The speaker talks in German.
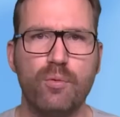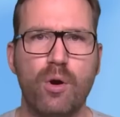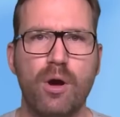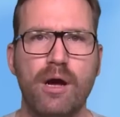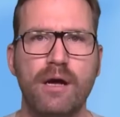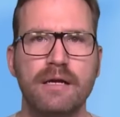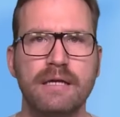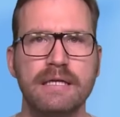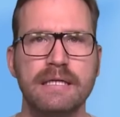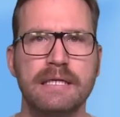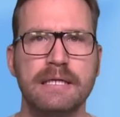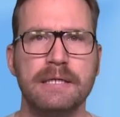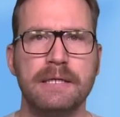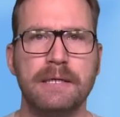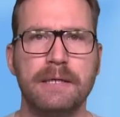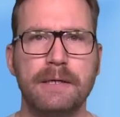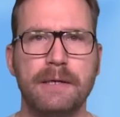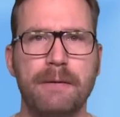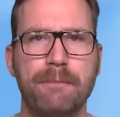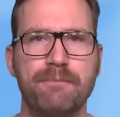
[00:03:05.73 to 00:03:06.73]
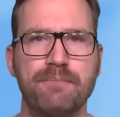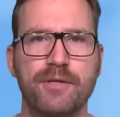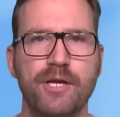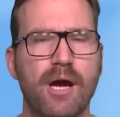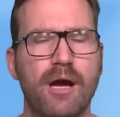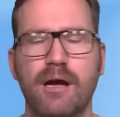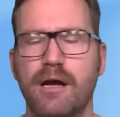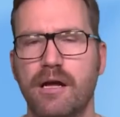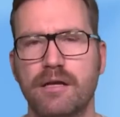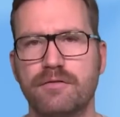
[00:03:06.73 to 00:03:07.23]
War. Ähm,
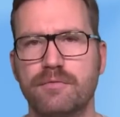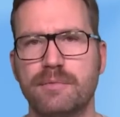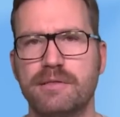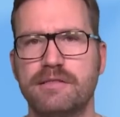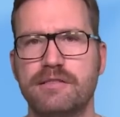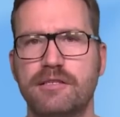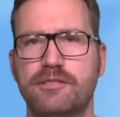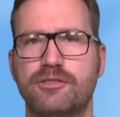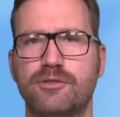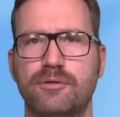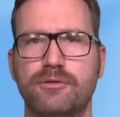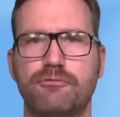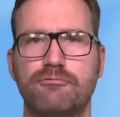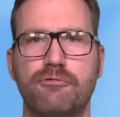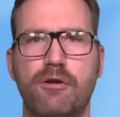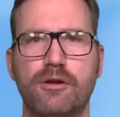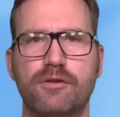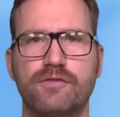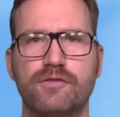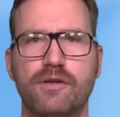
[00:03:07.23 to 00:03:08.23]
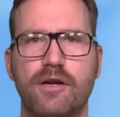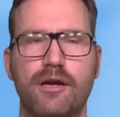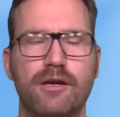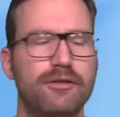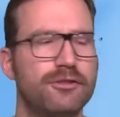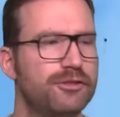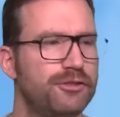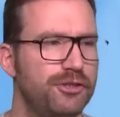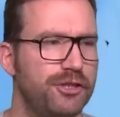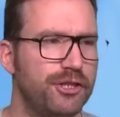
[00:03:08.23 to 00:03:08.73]
ja, also man sieht schon,
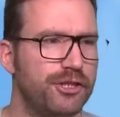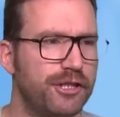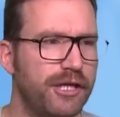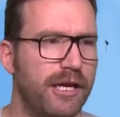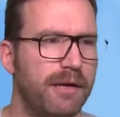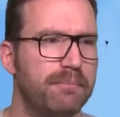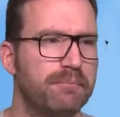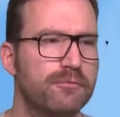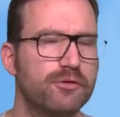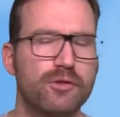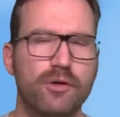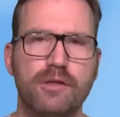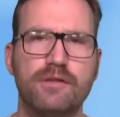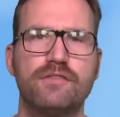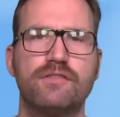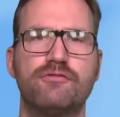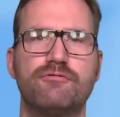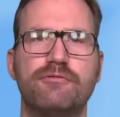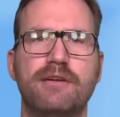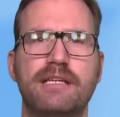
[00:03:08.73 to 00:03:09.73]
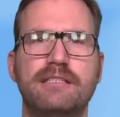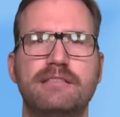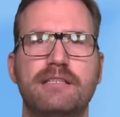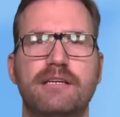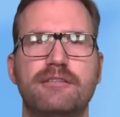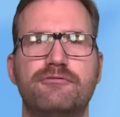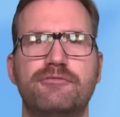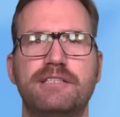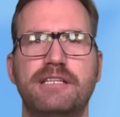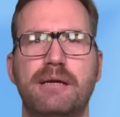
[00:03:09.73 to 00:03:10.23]
Rockstar, die geben trotz Red
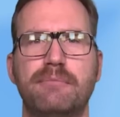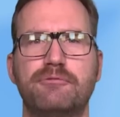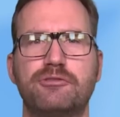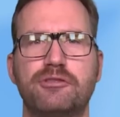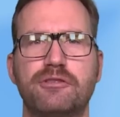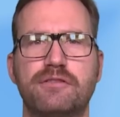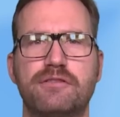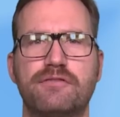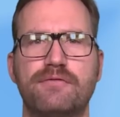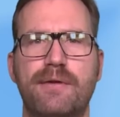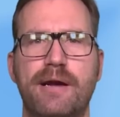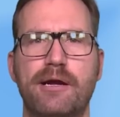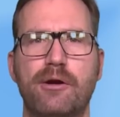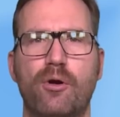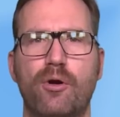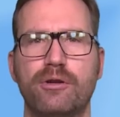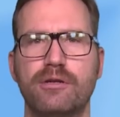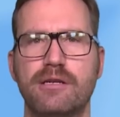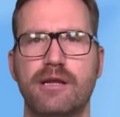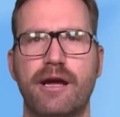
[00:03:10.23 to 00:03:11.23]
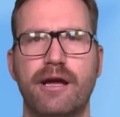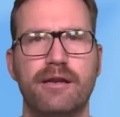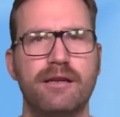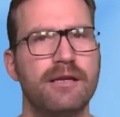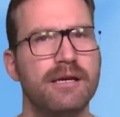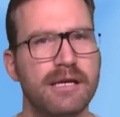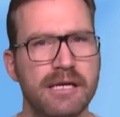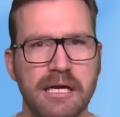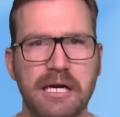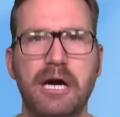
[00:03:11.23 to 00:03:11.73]
Dead Redemption 2 Online
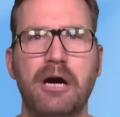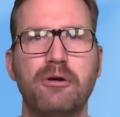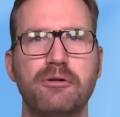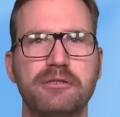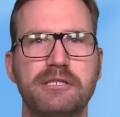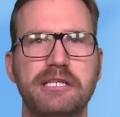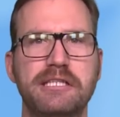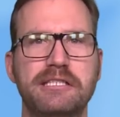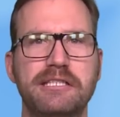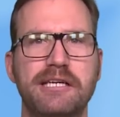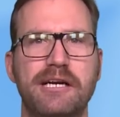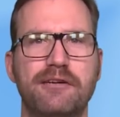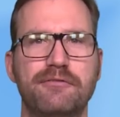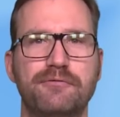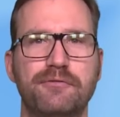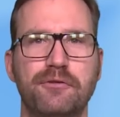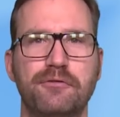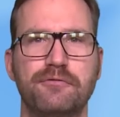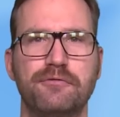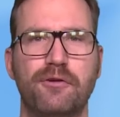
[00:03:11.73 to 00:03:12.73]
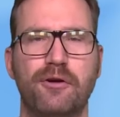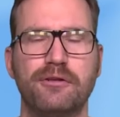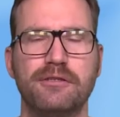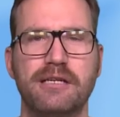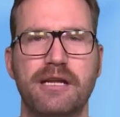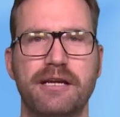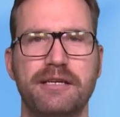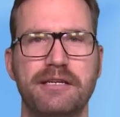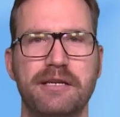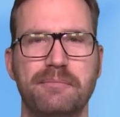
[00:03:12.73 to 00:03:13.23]
auch GTA 5
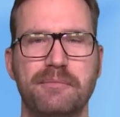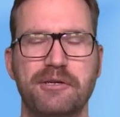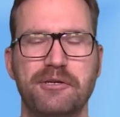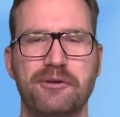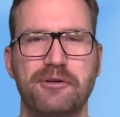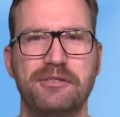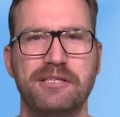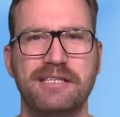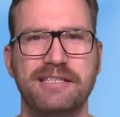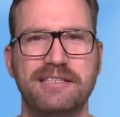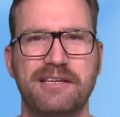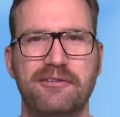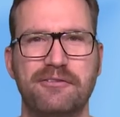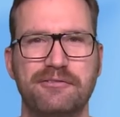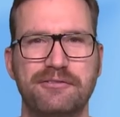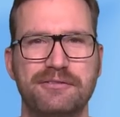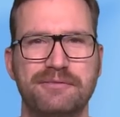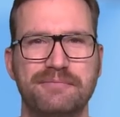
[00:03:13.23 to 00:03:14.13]
Online immer noch nicht auf.